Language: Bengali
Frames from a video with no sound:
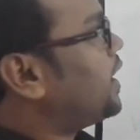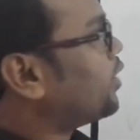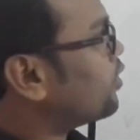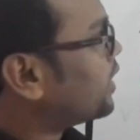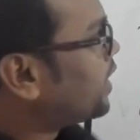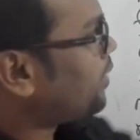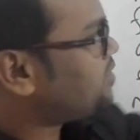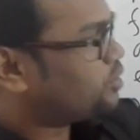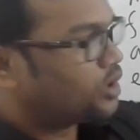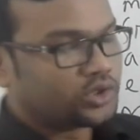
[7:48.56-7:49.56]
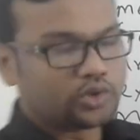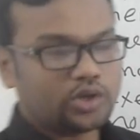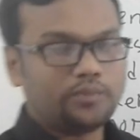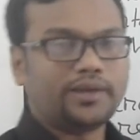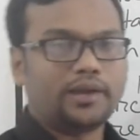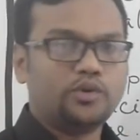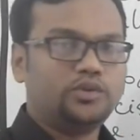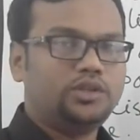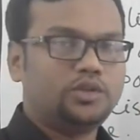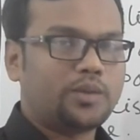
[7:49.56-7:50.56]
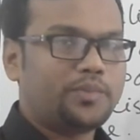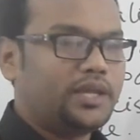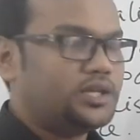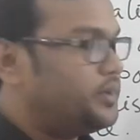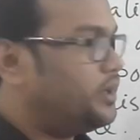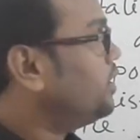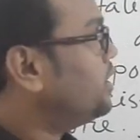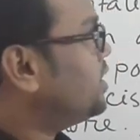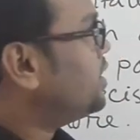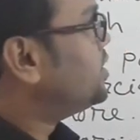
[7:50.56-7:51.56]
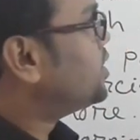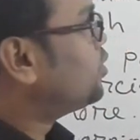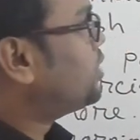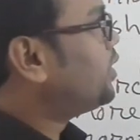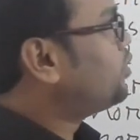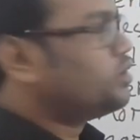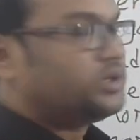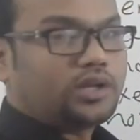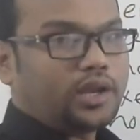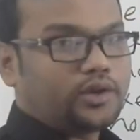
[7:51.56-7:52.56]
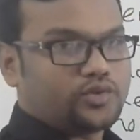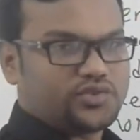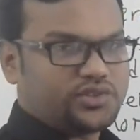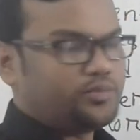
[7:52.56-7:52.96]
এখন এখানে আমি যে অর্থ করলাম তার মধ্যেই তোমরা পেয়ে যাবে যে কোথায় কোন কানেক্টরসটি